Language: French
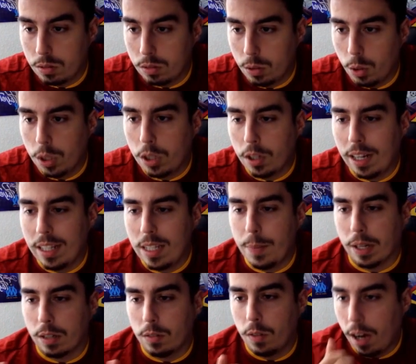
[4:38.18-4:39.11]
Ok on a des
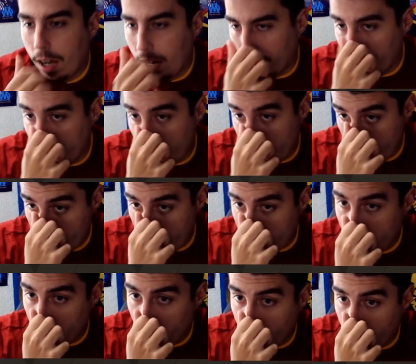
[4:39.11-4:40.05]
packs, voilà.
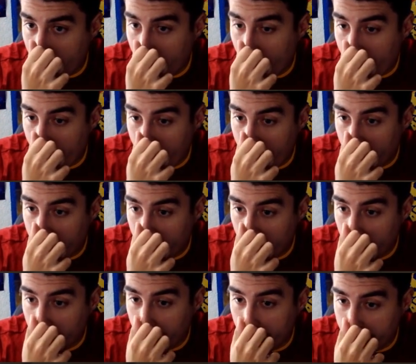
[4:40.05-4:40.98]
Donc on en a pas mal en
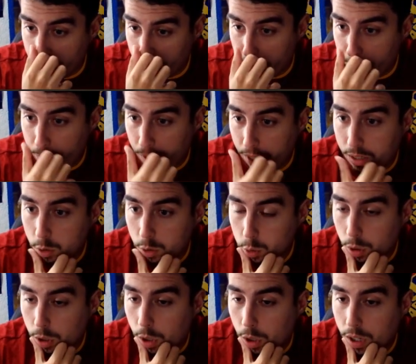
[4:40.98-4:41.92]
vrai de vrai. Pack
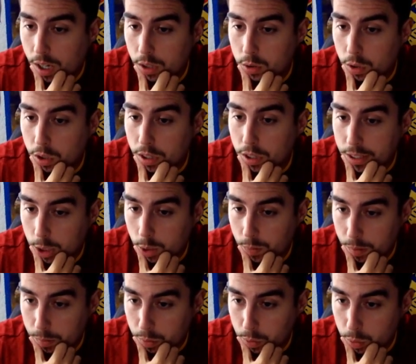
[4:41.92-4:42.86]
joueur horreur dans
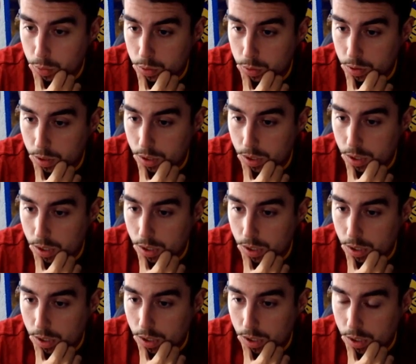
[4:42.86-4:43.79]
1,80 plus.
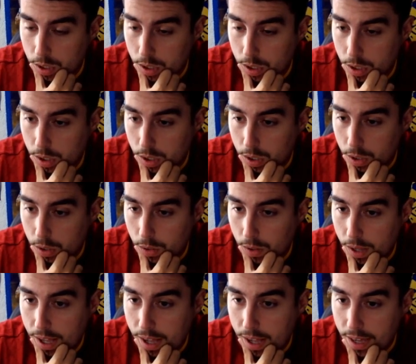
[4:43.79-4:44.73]

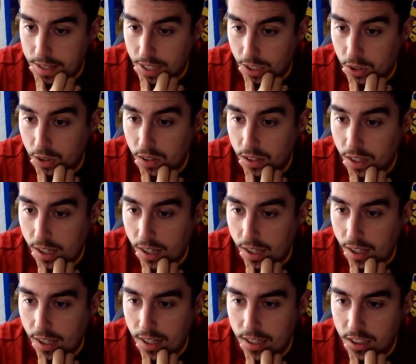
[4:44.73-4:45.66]
ah, il n'y a qu'un
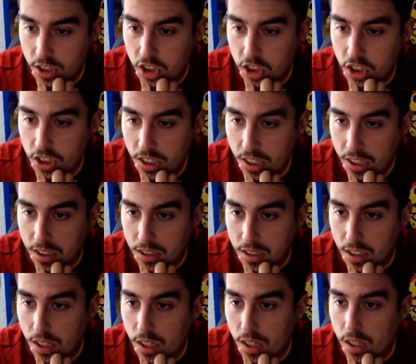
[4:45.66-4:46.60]
rare, ah, les chiens.
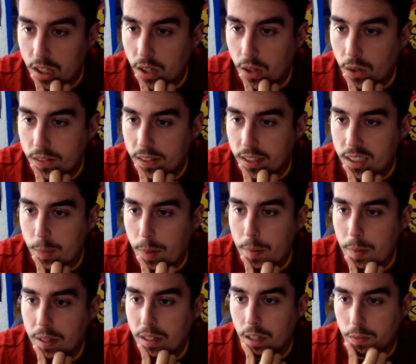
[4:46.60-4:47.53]
Ok, c'est
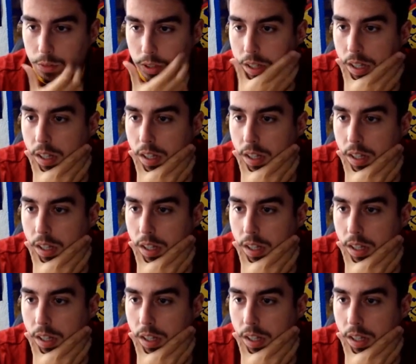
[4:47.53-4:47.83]
pas bien grave.